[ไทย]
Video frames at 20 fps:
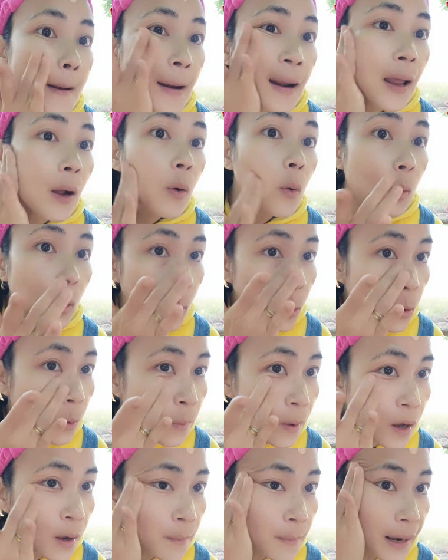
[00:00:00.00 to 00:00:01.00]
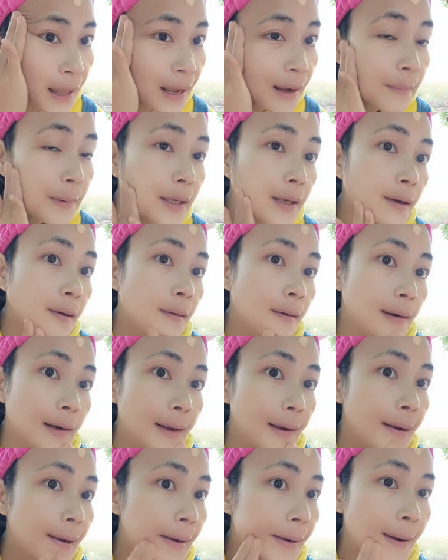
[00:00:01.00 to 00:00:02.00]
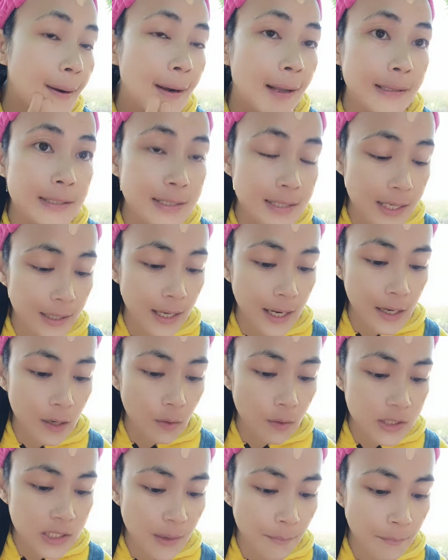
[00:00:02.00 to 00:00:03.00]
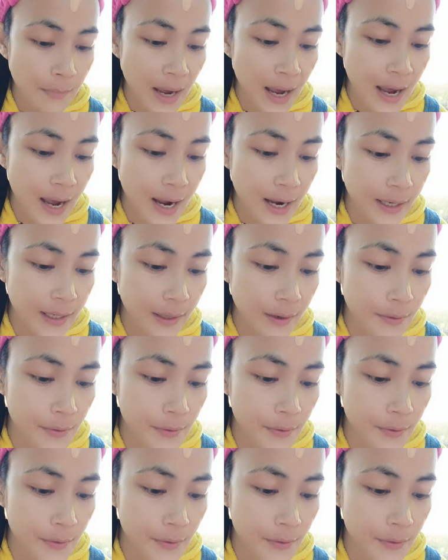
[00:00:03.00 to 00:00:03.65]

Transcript: เราลูบรอบแรกไปก่อนค่ะหลังจากนั้นเราก็จะป้าย